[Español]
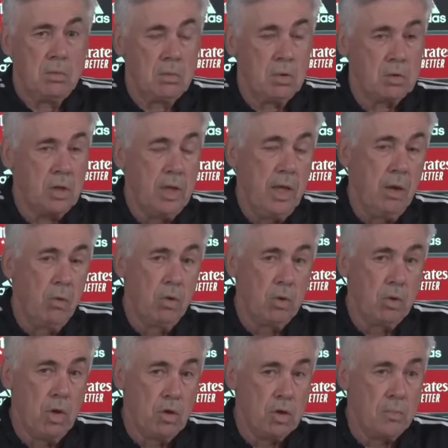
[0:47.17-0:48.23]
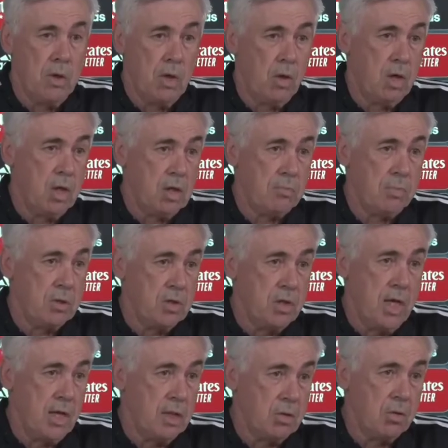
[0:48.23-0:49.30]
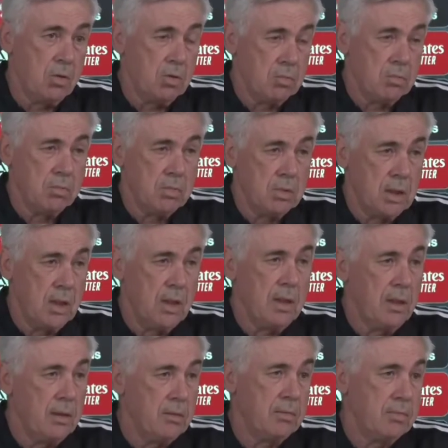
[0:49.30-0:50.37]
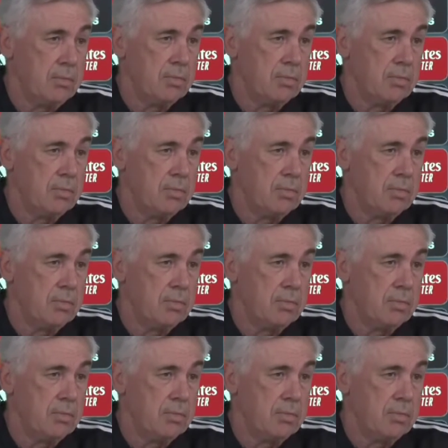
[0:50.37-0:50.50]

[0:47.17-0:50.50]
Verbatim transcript: no sé, uno de los mejores, por cierto. Eh,